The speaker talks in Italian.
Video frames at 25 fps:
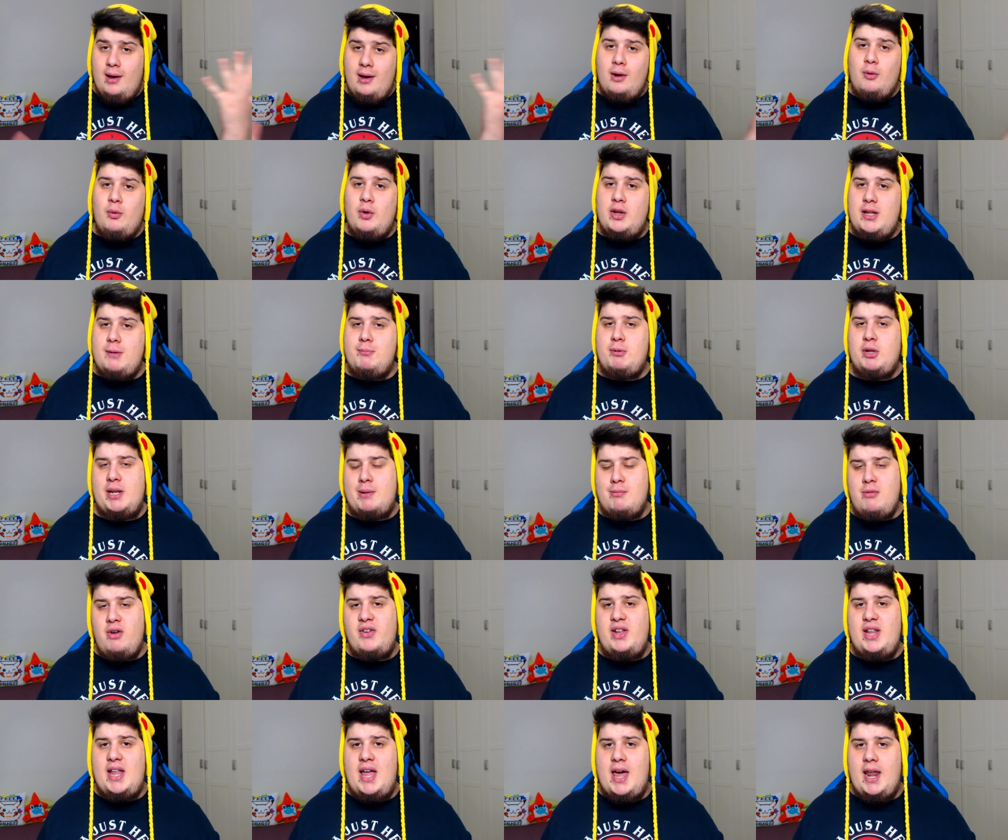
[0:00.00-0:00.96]
quindi potremo
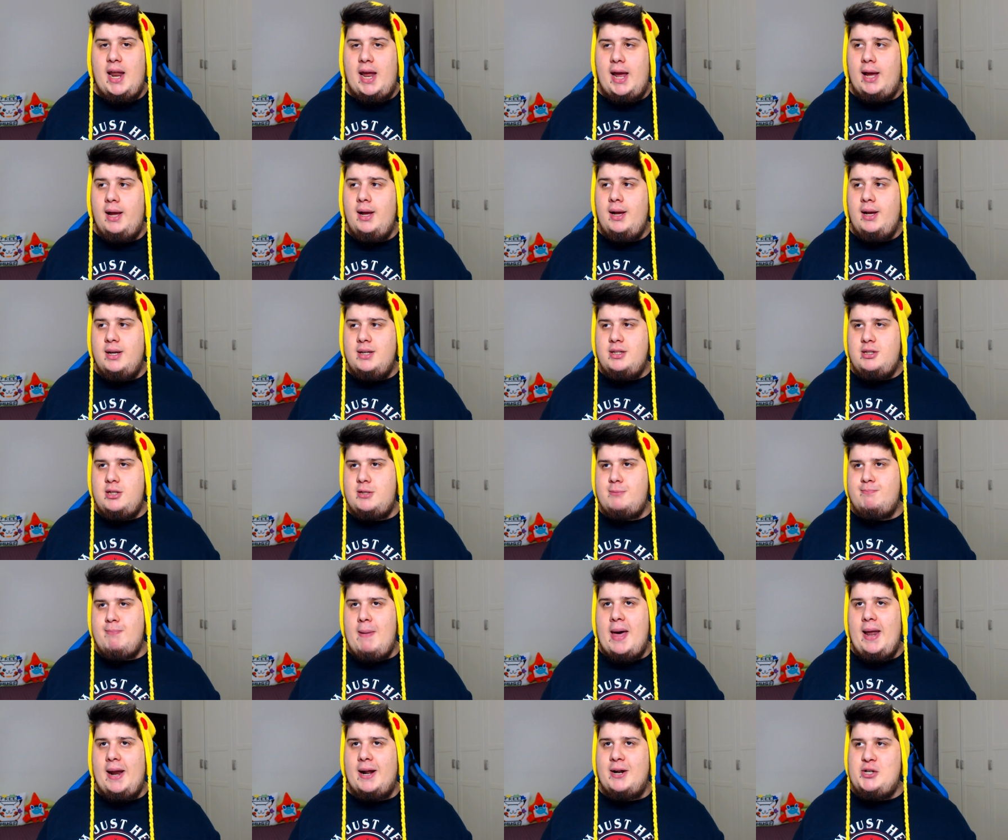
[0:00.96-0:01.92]
vedere, si
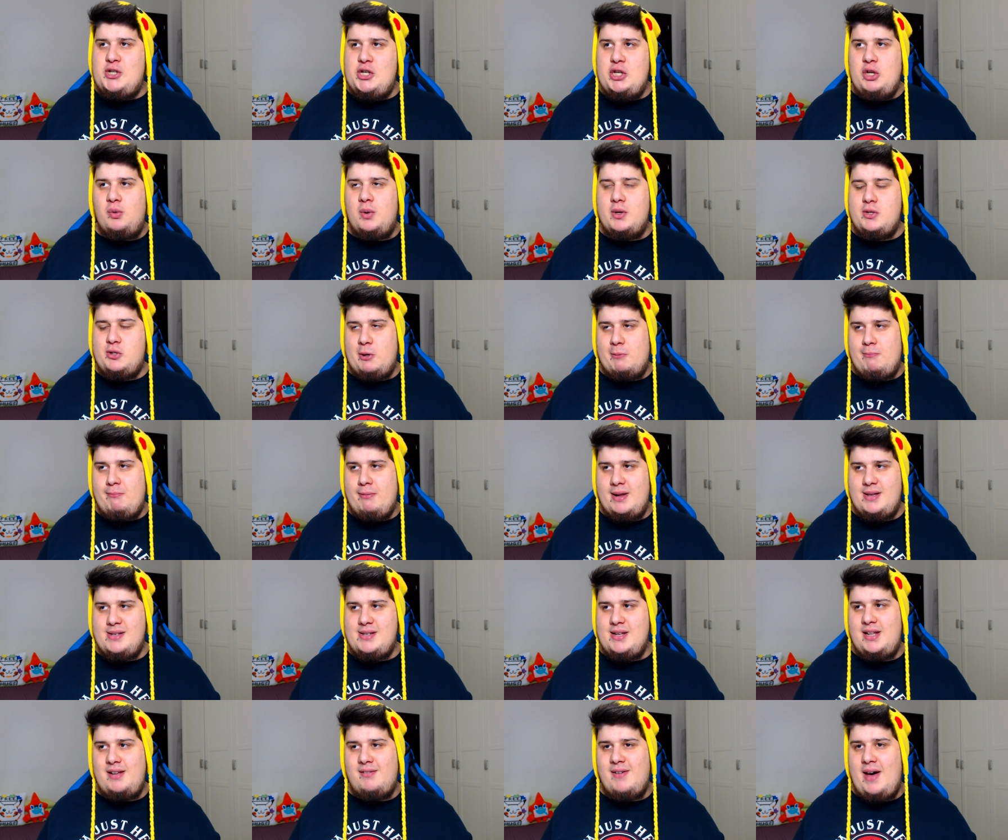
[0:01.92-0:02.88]
spera, 5
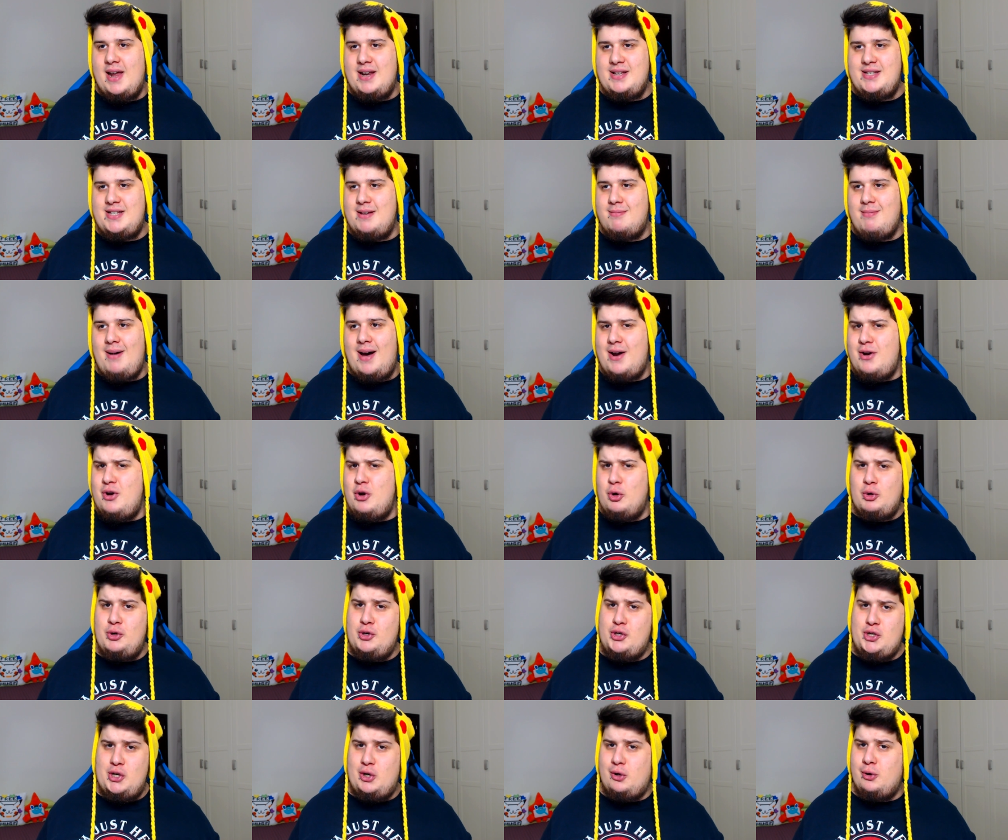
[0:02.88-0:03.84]
sorprese diverse, ma
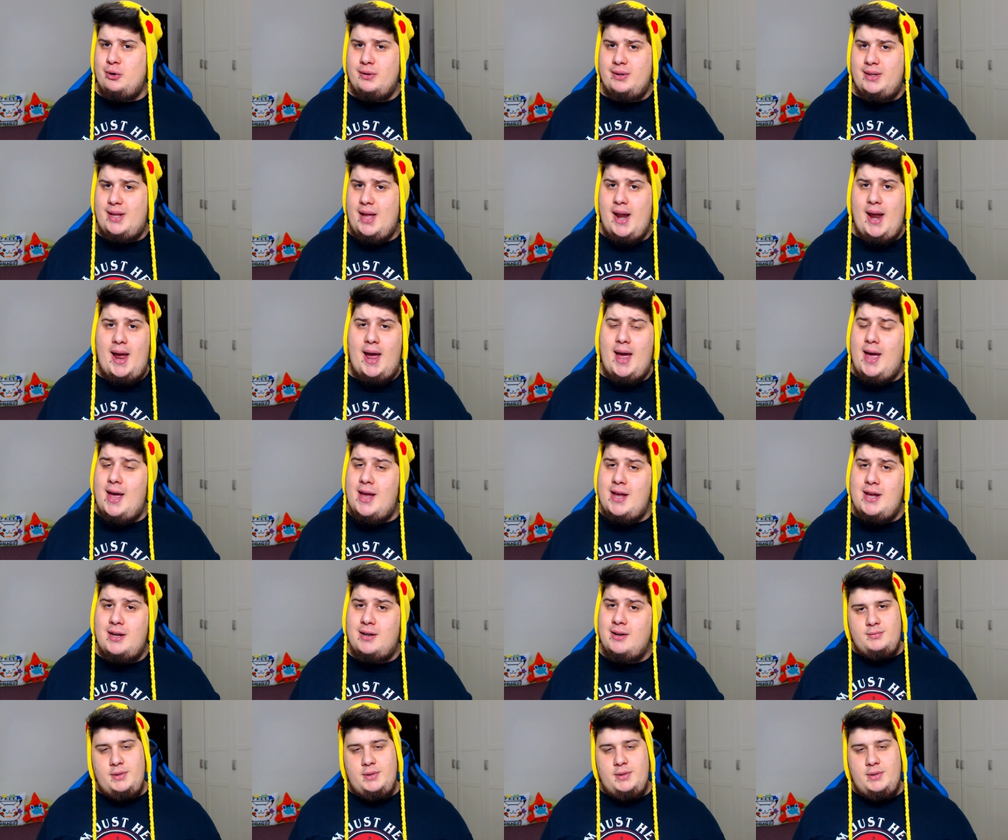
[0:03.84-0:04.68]
non ci conterei.